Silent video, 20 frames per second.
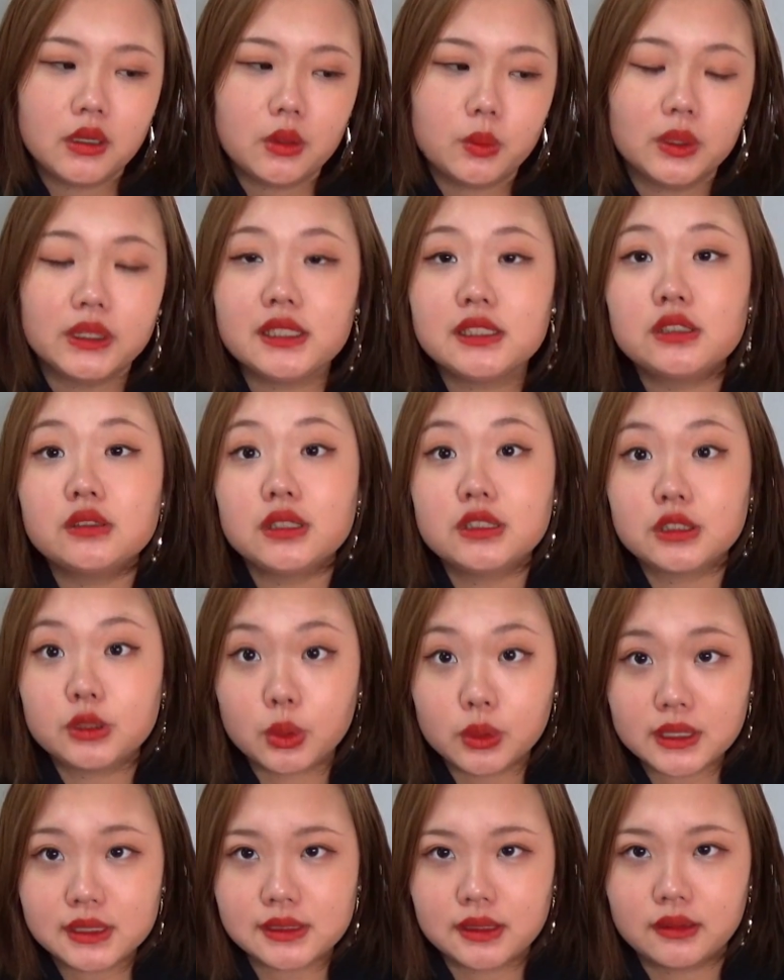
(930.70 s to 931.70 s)
私は
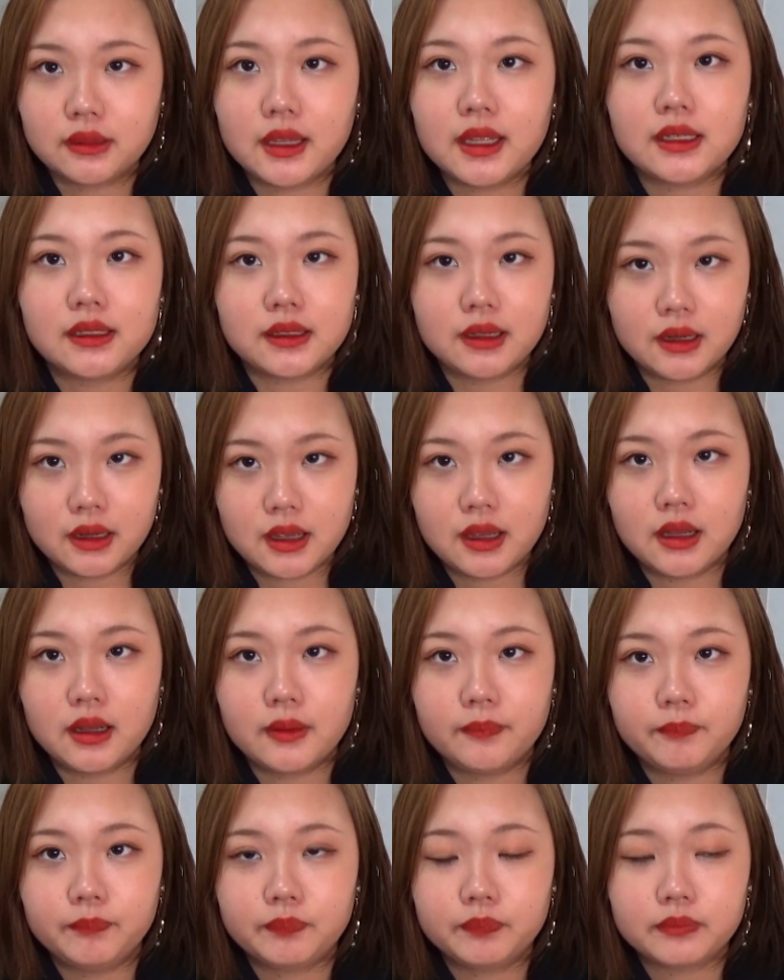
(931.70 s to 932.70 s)
それじゃないか
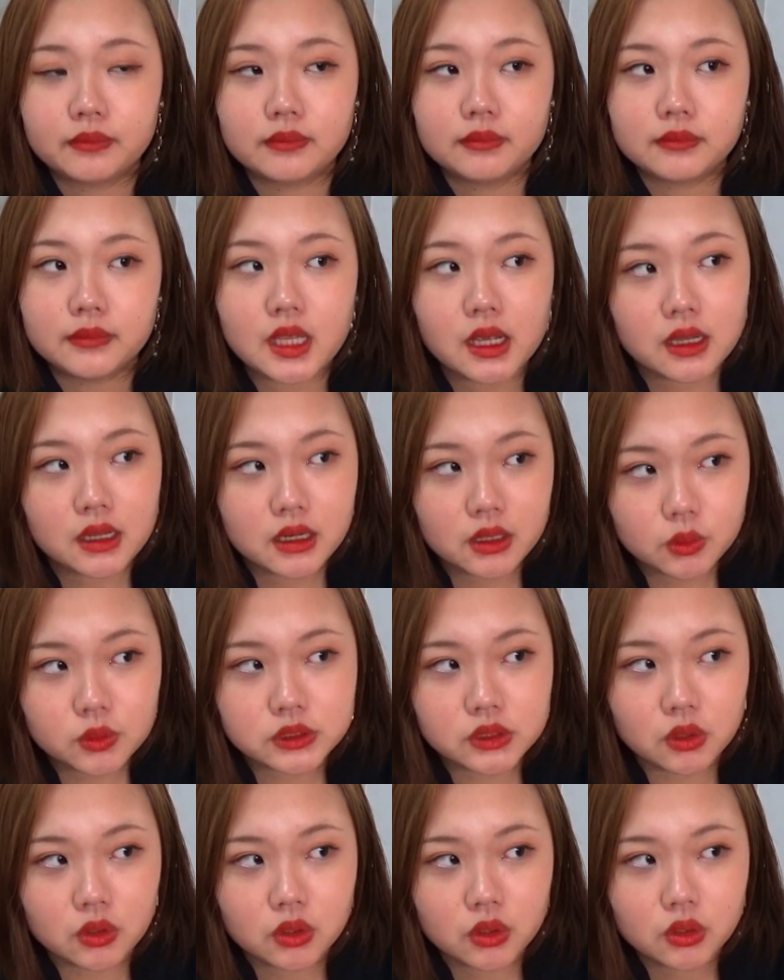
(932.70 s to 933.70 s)
らだからこ
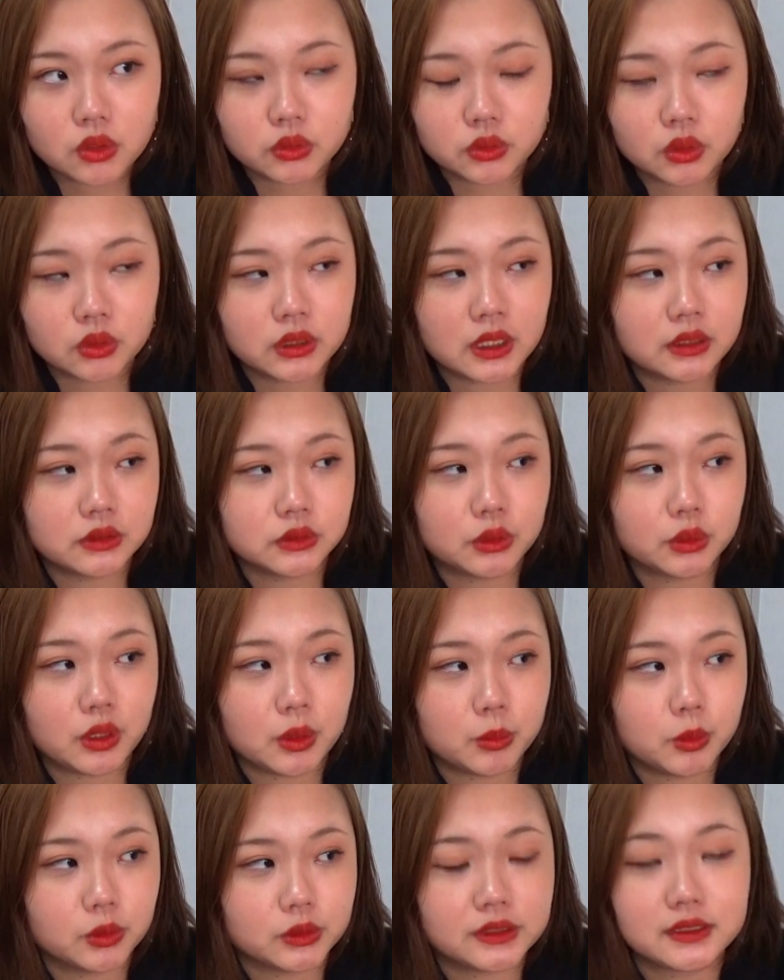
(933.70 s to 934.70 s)
そノウハウと
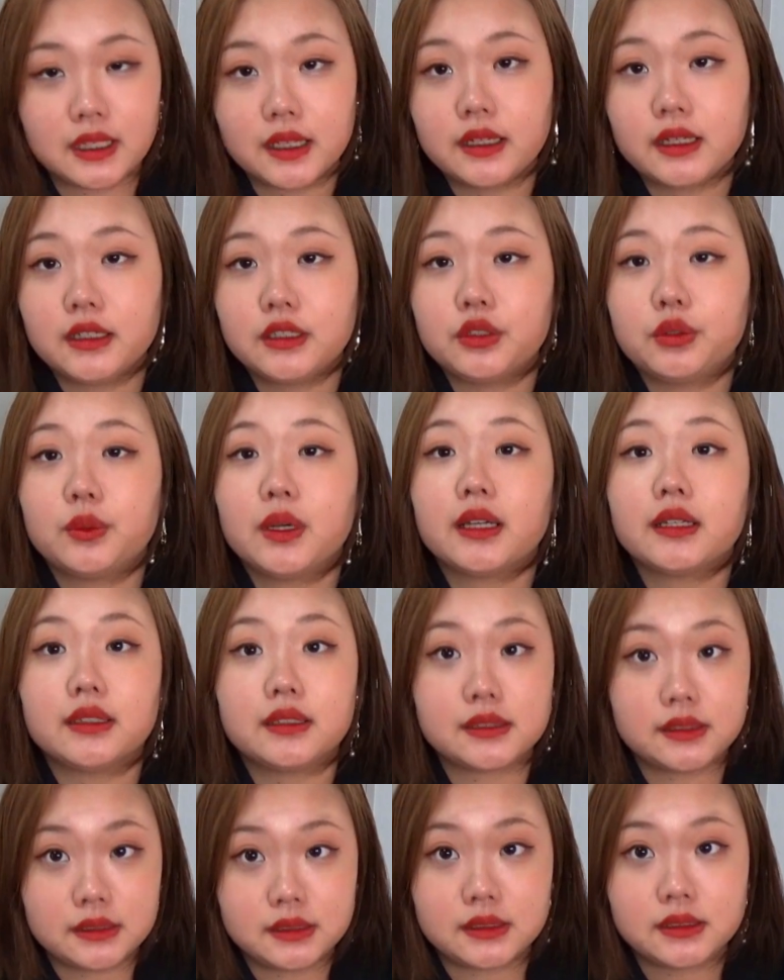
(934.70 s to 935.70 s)
かも伝えられるわけ
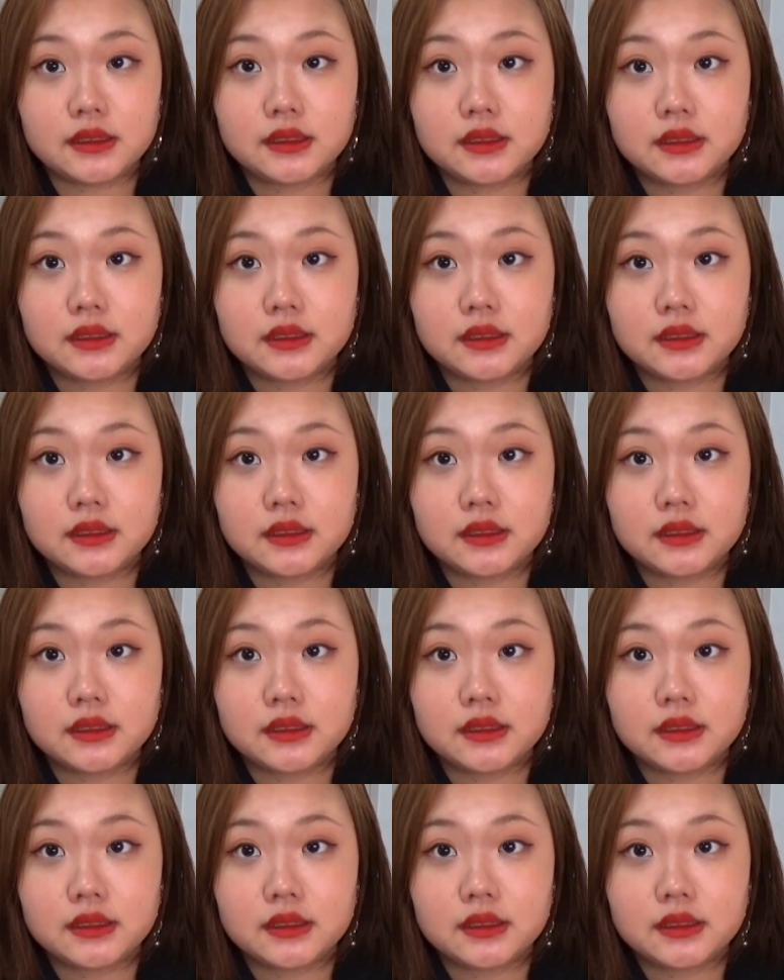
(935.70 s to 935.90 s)
だし